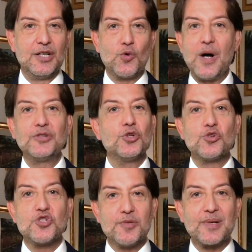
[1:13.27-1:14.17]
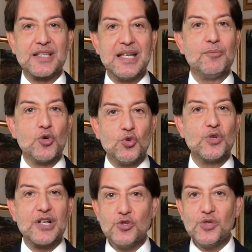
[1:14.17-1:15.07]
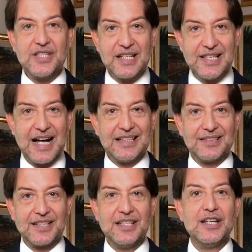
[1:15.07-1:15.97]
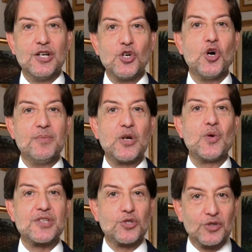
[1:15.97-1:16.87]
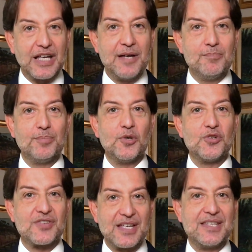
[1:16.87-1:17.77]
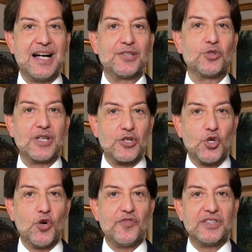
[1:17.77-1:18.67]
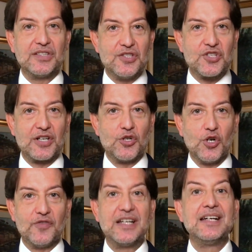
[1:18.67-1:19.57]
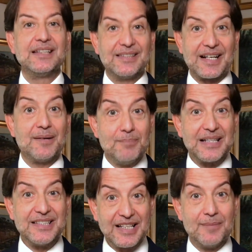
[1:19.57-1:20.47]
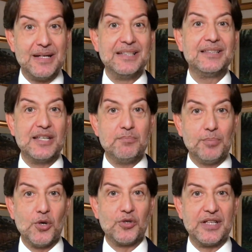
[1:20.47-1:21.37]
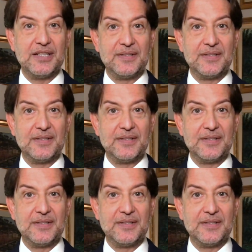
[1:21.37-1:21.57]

quando non ci prendiamo cura gli uni degli altri come questo tempo segnato dal Covid-19 drammaticamente impone.